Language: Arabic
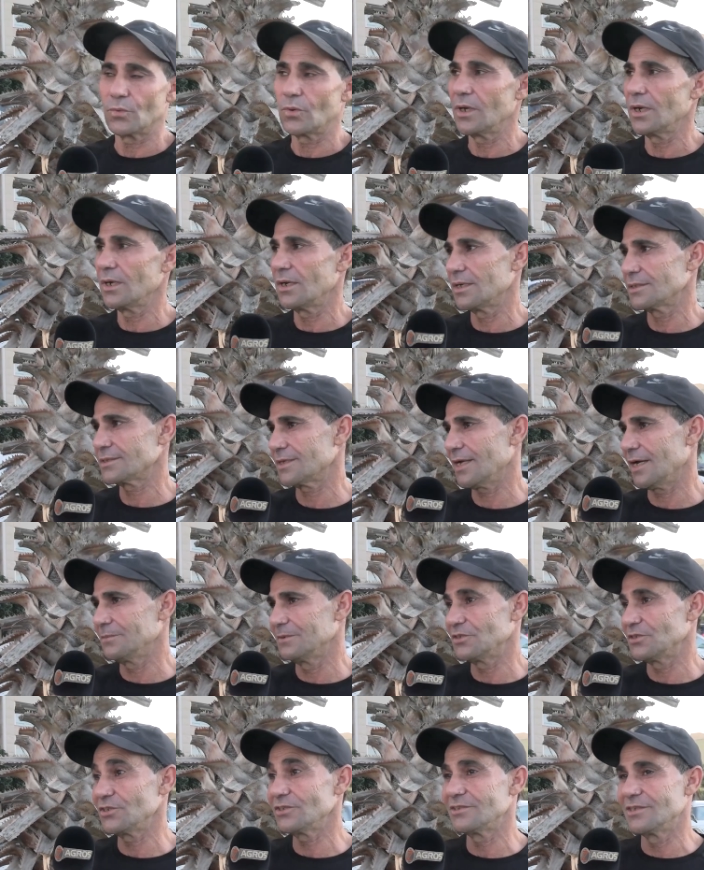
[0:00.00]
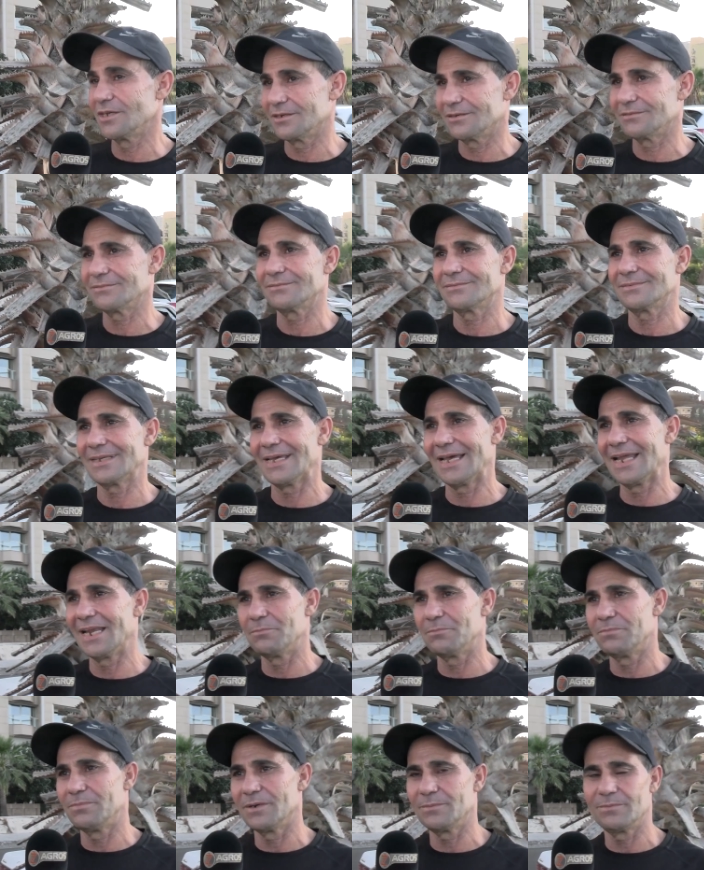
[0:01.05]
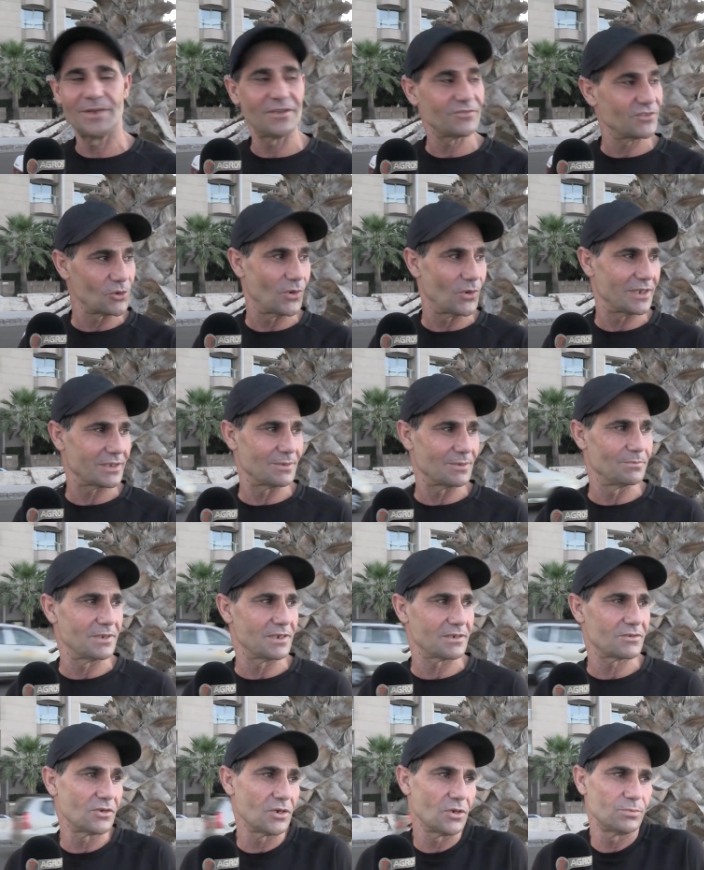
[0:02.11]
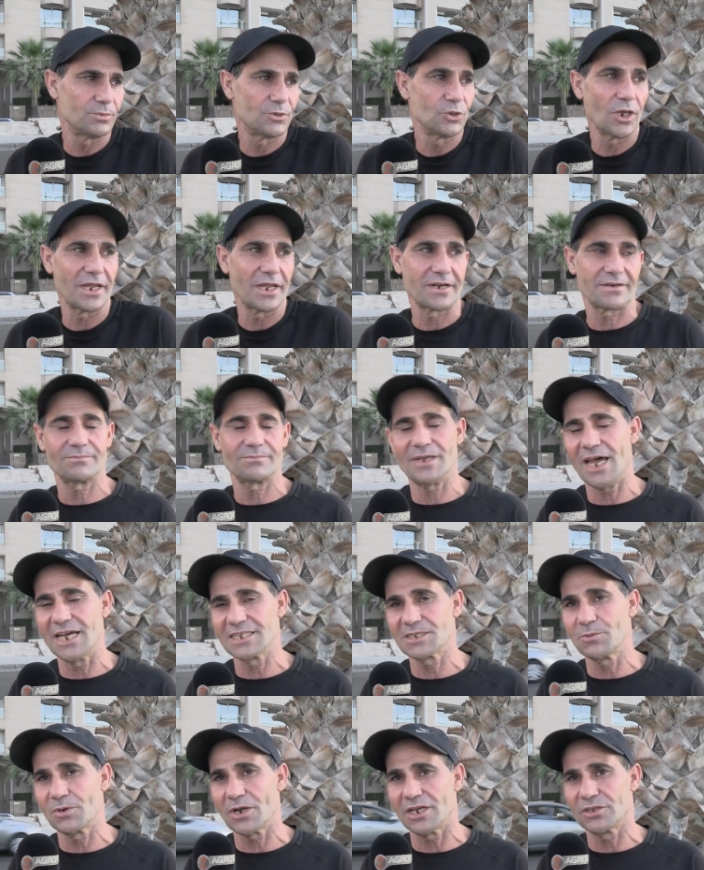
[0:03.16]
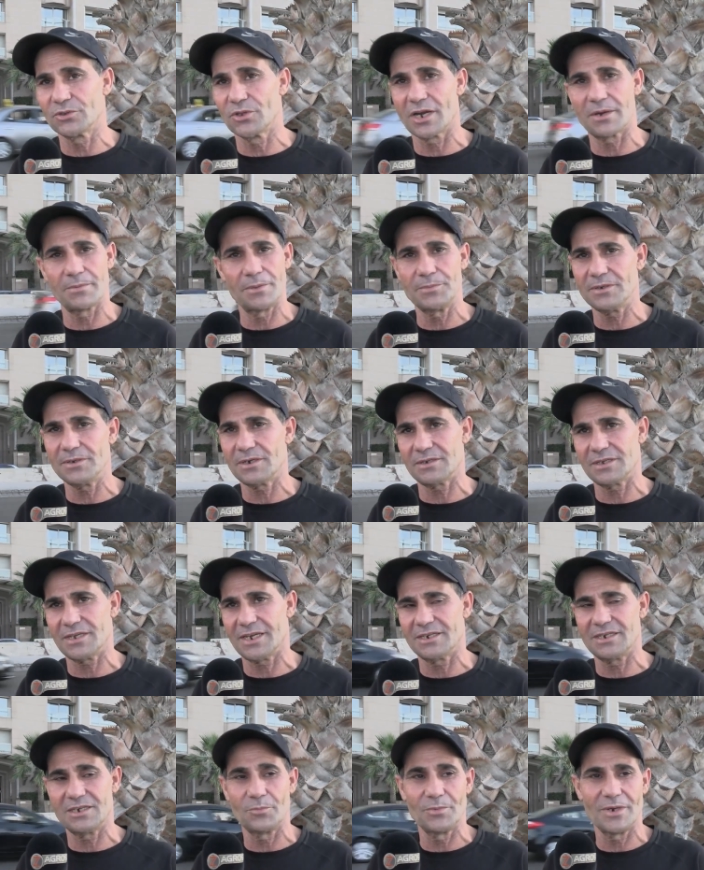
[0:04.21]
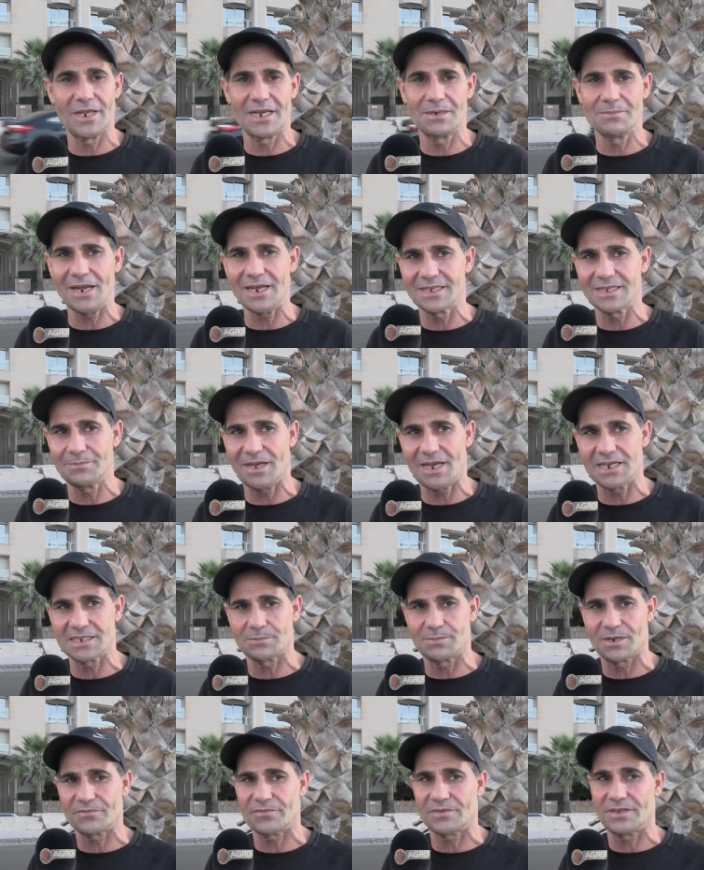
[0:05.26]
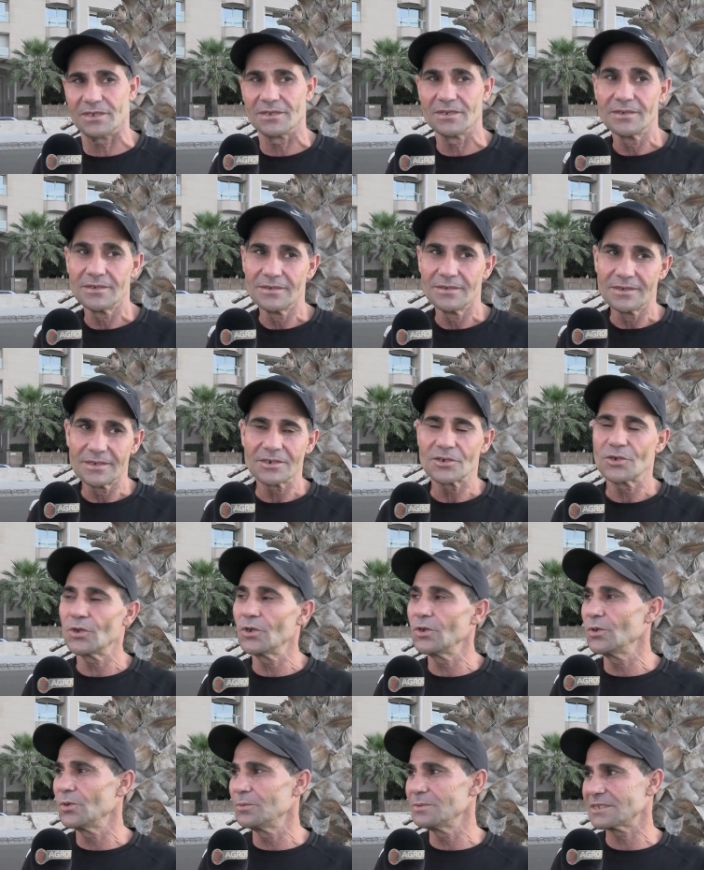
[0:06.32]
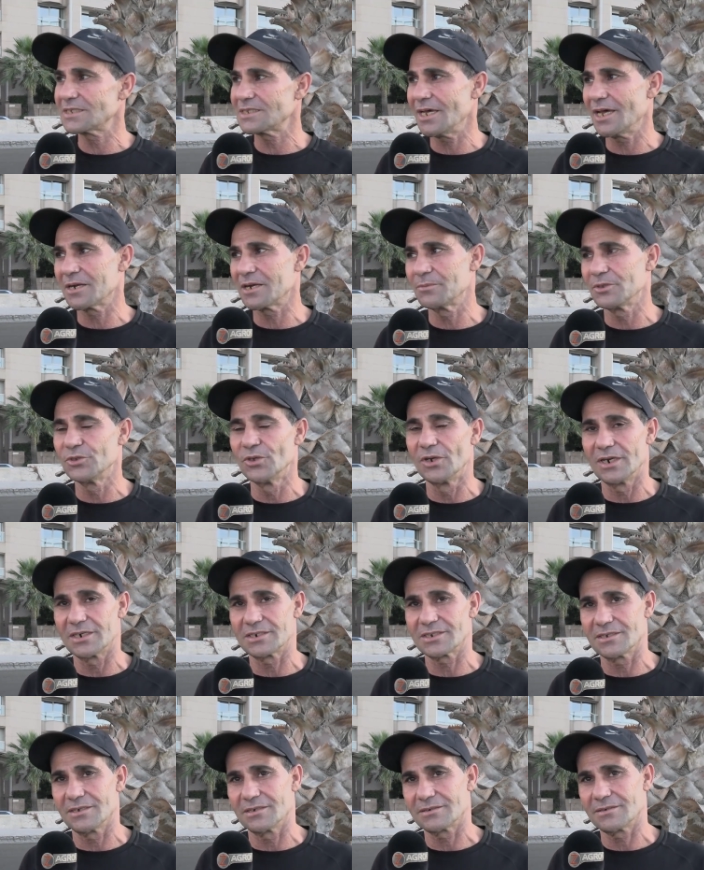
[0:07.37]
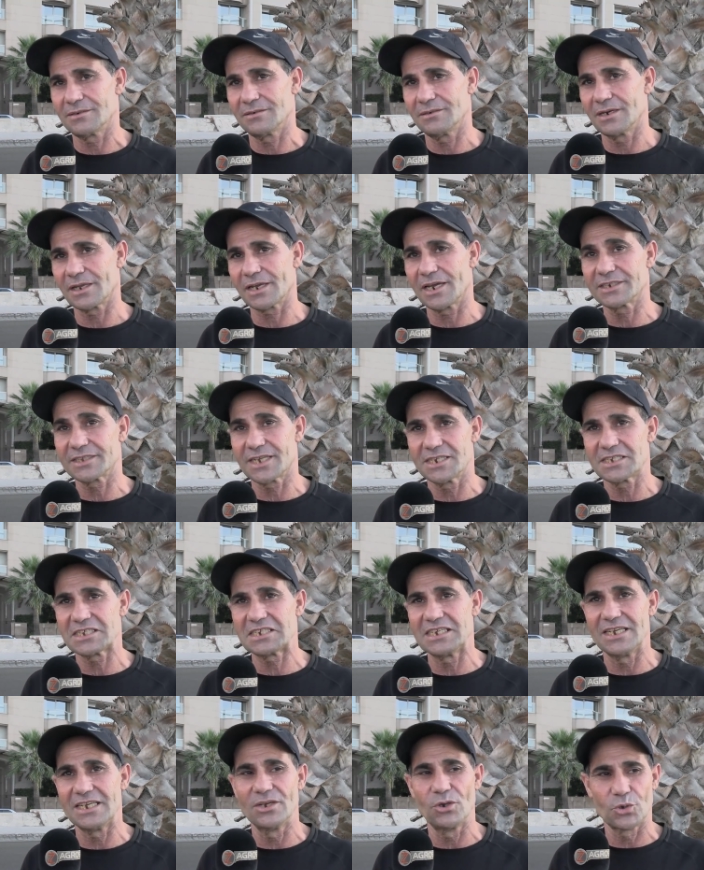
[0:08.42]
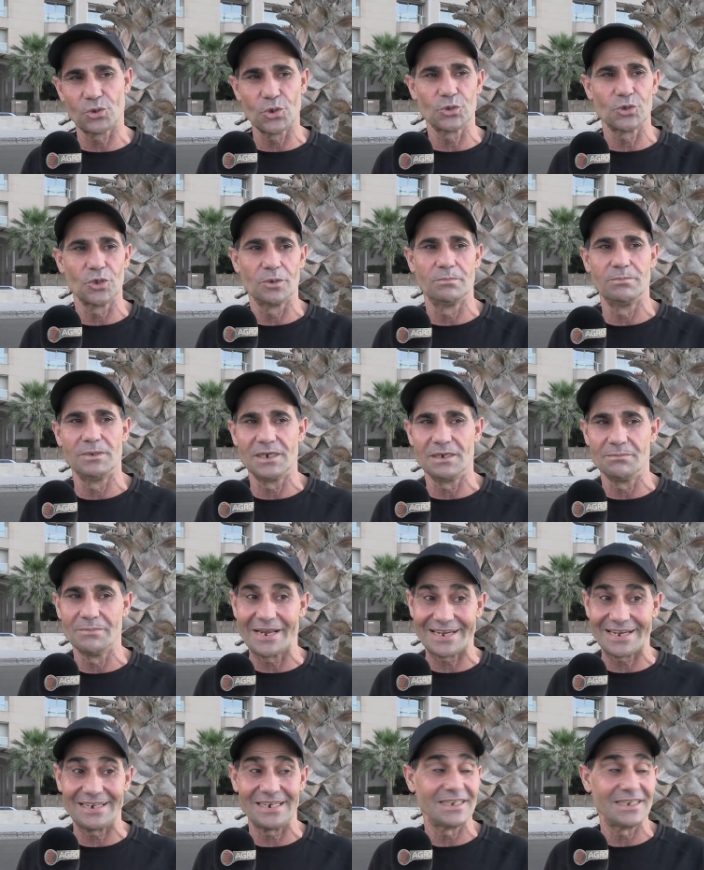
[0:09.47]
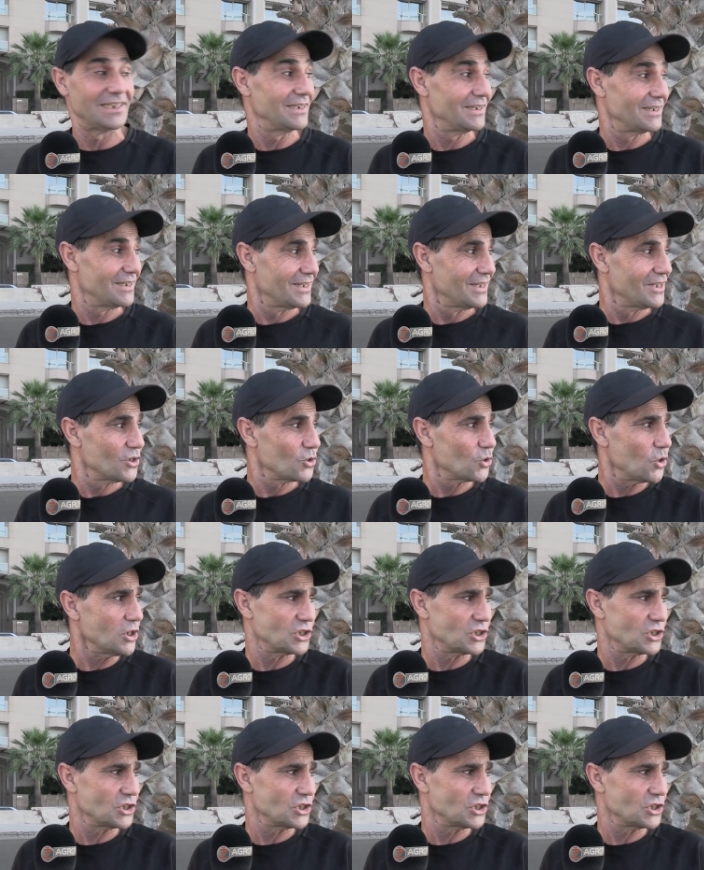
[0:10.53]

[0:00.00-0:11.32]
والله صعبة جدا هلا بنفس الوقت كله بالدولار بيحاسبوك على الدولار ما بي يعني اللبناني ما حدا بيحاسبك فيه كله بالسعر بالدولار صار القرطاسية الكتب المرين كل